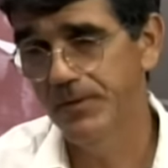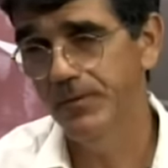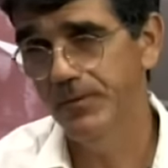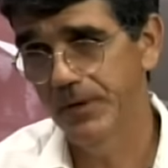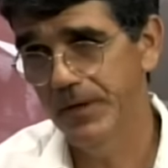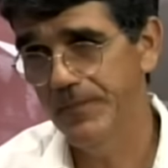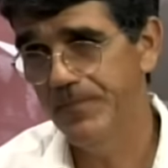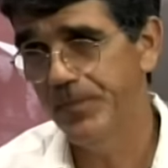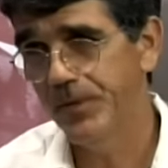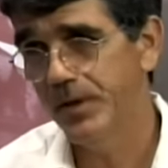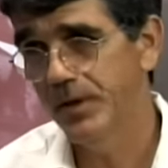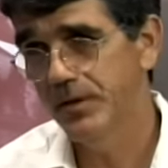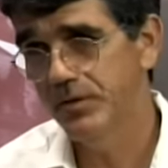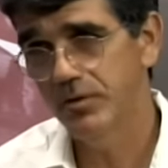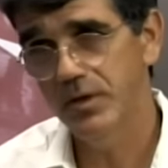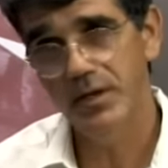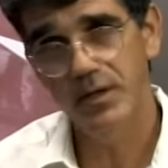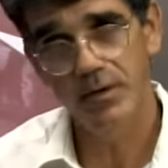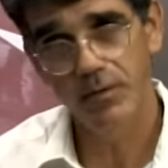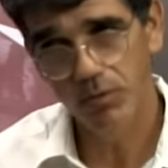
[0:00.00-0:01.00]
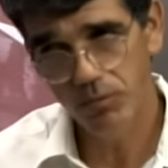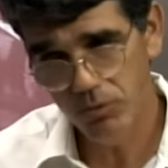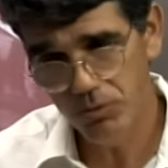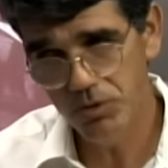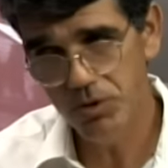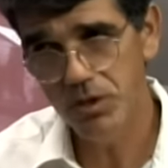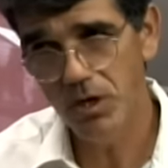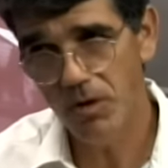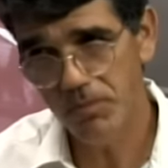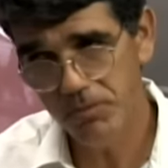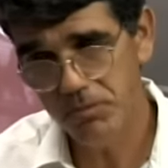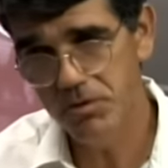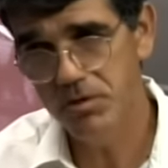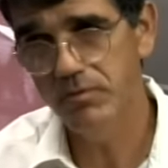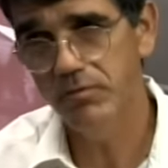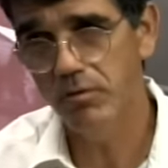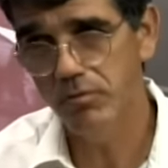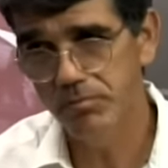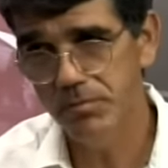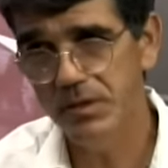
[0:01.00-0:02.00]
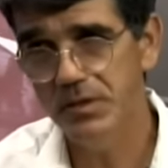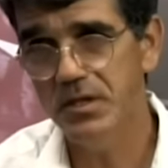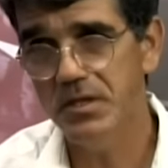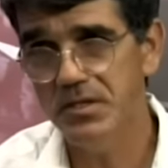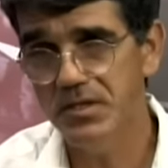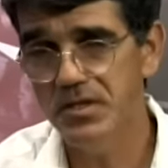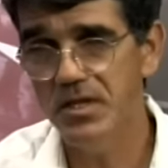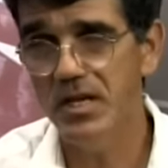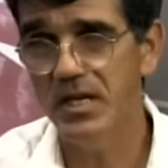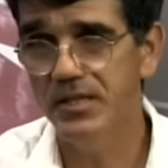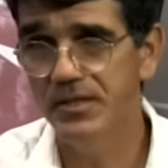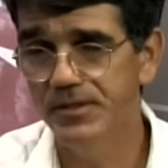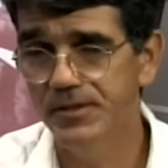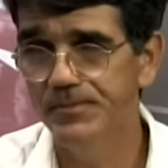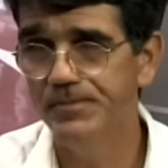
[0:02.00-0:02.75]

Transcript: Né? Isso é crucial para o desenvolvimento da cidade.